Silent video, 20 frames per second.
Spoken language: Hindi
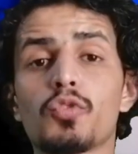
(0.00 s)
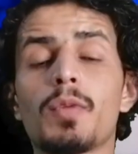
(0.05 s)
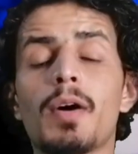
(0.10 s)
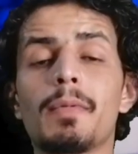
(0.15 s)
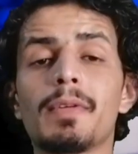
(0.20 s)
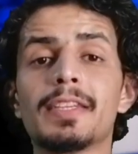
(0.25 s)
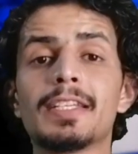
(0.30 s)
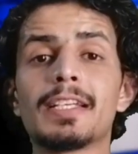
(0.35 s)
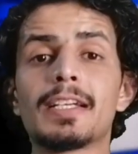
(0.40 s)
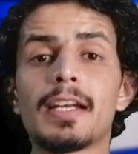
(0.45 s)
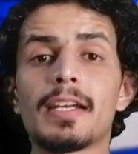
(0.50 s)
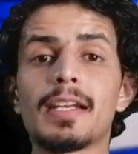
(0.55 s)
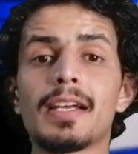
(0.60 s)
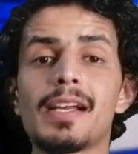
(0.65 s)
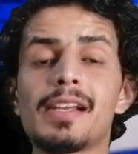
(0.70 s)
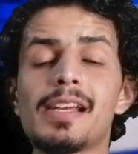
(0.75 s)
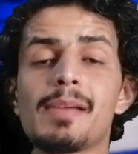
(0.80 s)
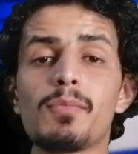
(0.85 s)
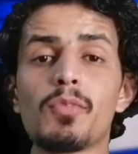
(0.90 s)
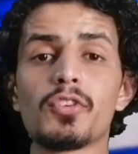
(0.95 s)
मनसूबाबंदी करने
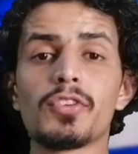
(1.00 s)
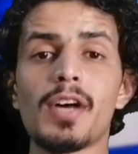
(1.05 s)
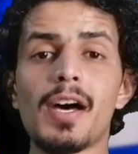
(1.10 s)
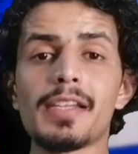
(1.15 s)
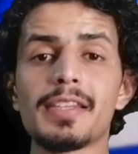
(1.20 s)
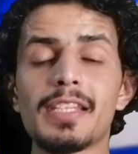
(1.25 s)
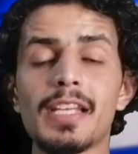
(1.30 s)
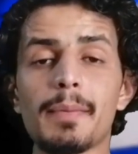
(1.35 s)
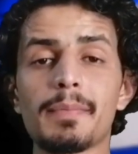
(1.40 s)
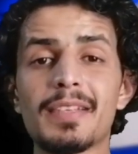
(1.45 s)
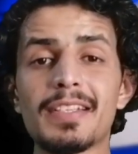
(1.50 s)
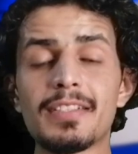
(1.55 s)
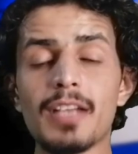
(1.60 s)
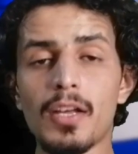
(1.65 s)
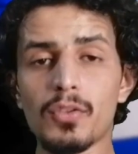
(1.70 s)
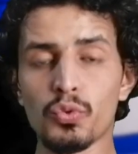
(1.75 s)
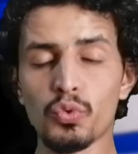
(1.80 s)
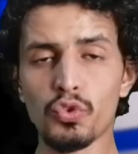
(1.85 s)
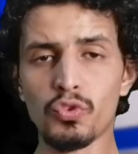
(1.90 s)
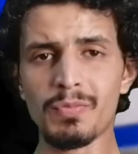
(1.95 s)
के लिए मोसाद ने अपने
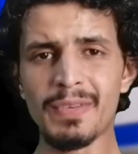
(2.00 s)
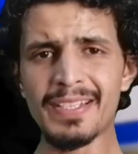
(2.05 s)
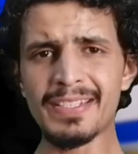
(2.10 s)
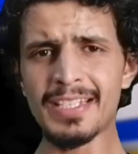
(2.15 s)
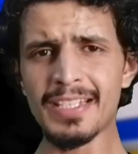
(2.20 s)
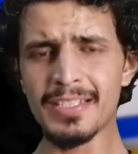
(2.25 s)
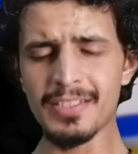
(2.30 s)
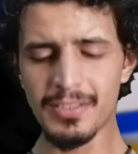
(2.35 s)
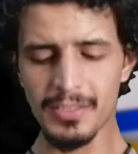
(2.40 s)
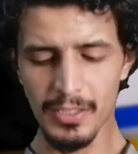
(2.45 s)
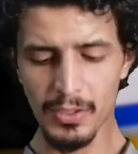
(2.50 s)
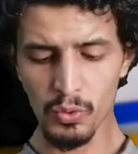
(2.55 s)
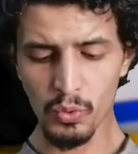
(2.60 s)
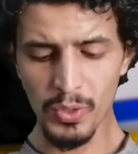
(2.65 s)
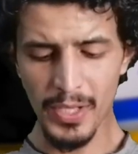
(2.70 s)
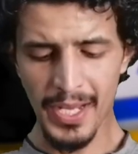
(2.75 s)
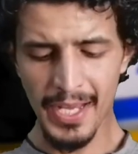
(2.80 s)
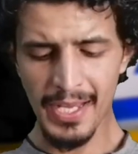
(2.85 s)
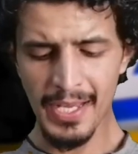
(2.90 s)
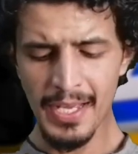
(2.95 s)
जासूस भेजे
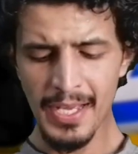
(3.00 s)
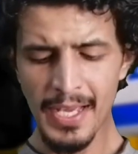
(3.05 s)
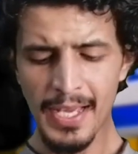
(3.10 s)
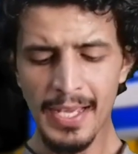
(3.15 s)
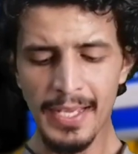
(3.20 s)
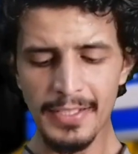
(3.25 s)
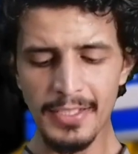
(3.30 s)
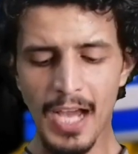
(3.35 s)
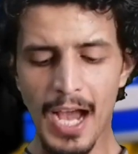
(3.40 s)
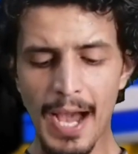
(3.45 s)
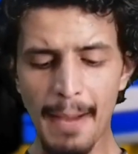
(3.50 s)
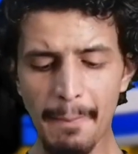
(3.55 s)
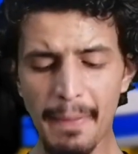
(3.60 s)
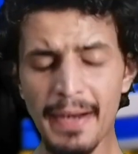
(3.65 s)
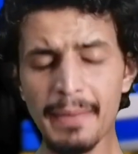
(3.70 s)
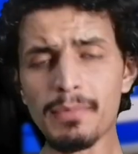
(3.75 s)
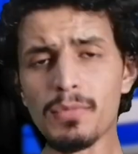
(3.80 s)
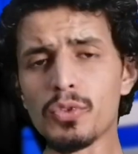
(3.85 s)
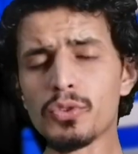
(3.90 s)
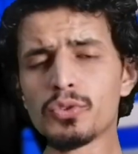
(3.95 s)
जिन्होंने यहाँ
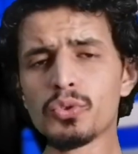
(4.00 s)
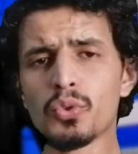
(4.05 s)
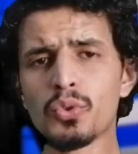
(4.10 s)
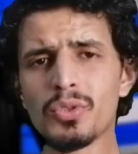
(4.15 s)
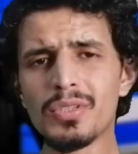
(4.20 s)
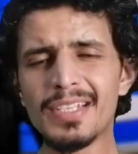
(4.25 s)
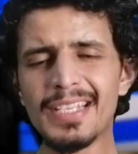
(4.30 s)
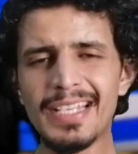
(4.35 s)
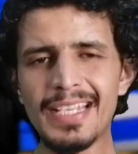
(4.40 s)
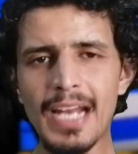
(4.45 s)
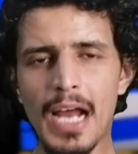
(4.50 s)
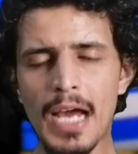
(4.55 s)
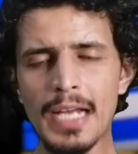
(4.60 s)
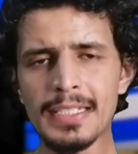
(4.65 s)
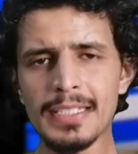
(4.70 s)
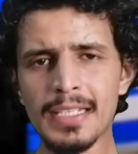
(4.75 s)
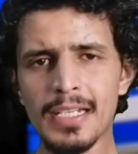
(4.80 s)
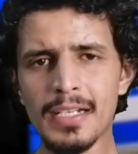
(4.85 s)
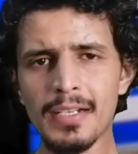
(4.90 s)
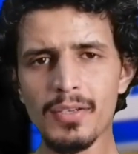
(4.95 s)
पर मौजूद
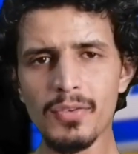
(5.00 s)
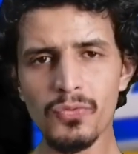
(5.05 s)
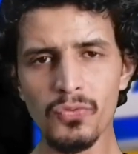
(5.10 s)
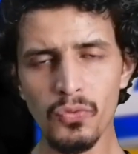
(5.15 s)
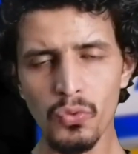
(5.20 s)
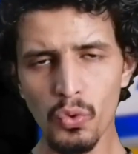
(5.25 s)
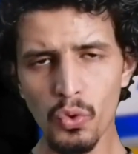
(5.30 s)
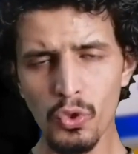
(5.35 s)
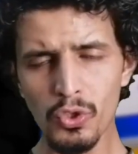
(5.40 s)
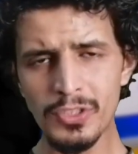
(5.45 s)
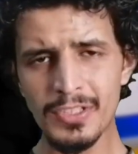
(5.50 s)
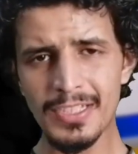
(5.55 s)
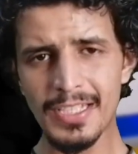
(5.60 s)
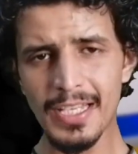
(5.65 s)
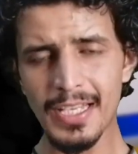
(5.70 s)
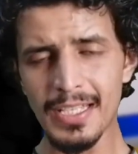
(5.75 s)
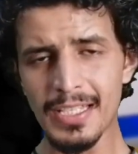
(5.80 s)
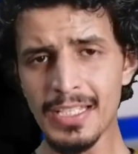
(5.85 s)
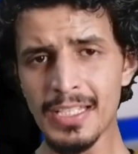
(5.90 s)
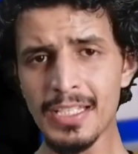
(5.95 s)
ईरानियन फ़ौज
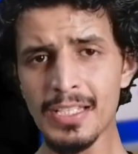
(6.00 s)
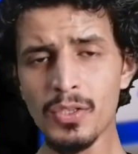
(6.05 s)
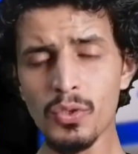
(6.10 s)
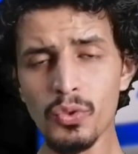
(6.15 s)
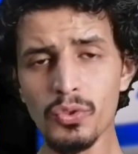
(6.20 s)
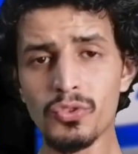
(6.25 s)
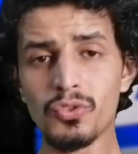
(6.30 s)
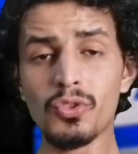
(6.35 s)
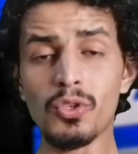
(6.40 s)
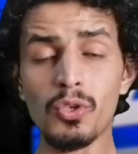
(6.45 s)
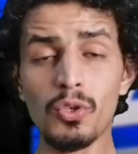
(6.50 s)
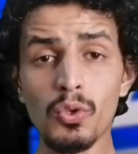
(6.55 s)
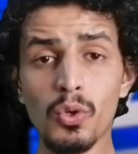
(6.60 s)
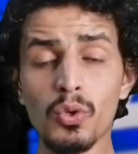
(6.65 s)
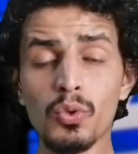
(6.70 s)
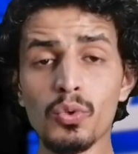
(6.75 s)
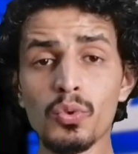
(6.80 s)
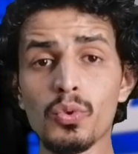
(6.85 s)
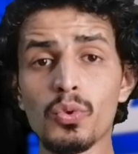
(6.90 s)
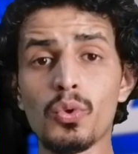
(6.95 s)
के ही कुछ
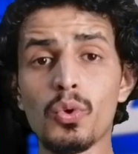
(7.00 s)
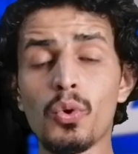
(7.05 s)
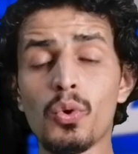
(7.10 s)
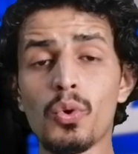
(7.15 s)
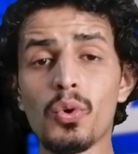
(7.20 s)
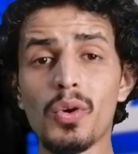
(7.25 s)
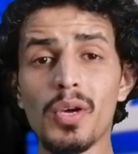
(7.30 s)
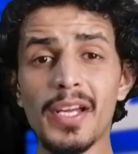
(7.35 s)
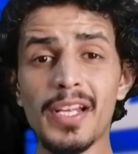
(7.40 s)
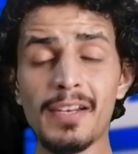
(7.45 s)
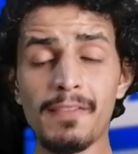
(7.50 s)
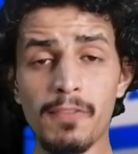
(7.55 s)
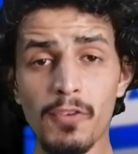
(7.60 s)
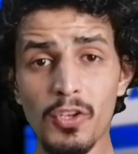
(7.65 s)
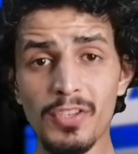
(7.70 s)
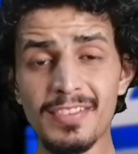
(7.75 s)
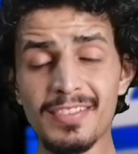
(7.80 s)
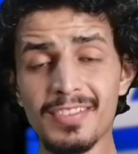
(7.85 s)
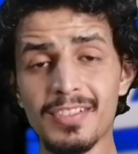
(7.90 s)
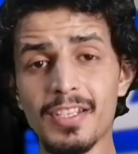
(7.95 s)
लोगों को
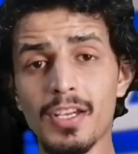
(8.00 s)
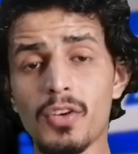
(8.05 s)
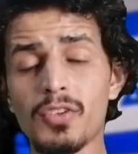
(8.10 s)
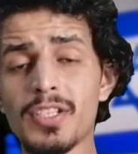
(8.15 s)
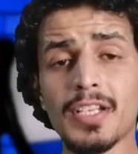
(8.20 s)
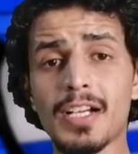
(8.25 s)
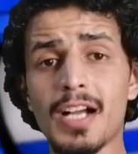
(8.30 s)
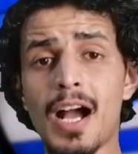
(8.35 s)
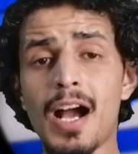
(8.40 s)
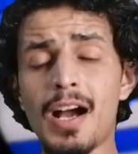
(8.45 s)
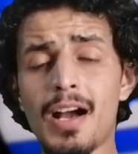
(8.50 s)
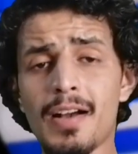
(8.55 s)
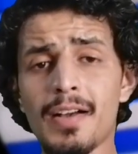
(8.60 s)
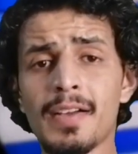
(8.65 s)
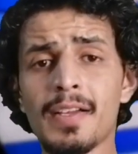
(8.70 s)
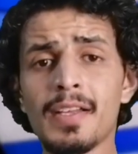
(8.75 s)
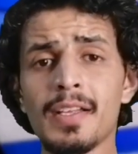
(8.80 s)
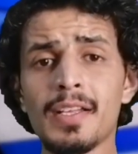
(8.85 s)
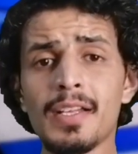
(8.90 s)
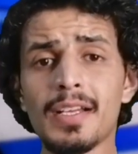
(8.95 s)
इन्फ्लुएंस किया और ये कहा
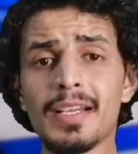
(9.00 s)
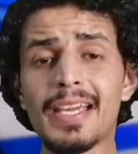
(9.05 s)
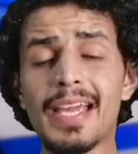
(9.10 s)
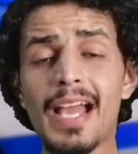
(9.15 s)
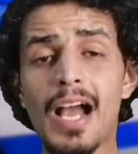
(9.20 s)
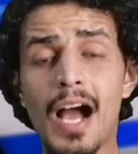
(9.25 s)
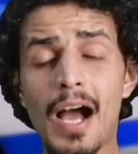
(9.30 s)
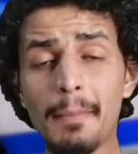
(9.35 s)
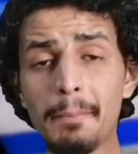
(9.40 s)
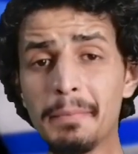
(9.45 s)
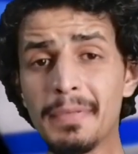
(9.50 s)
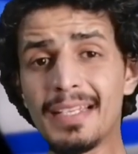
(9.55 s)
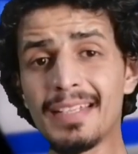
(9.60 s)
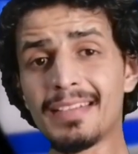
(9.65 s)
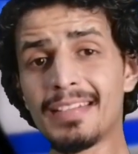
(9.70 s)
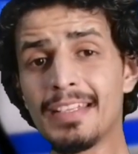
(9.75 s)
कि हम